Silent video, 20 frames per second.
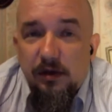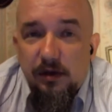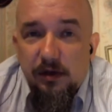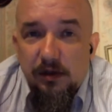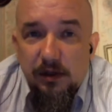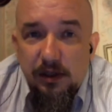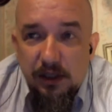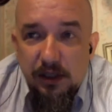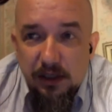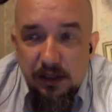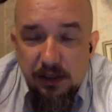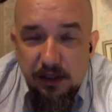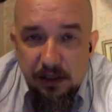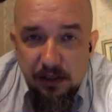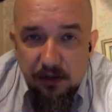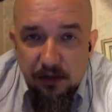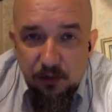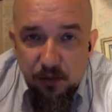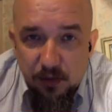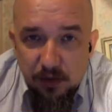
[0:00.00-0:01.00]
книг
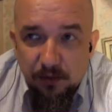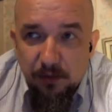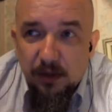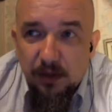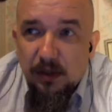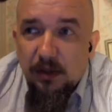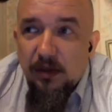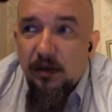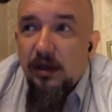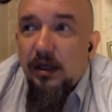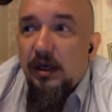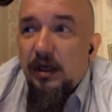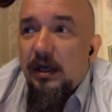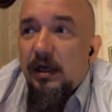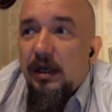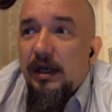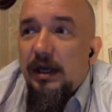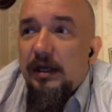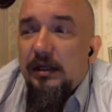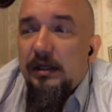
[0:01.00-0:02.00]
Кена Уилбера,
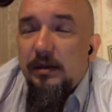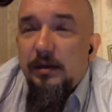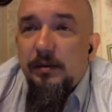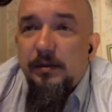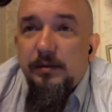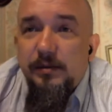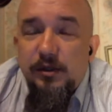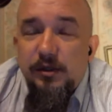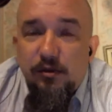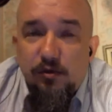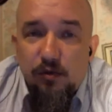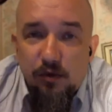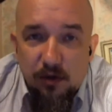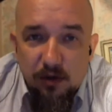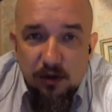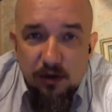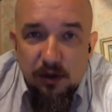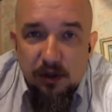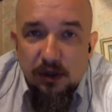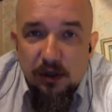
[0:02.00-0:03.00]
это
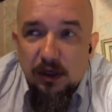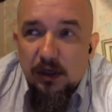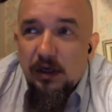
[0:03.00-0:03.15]
психолог,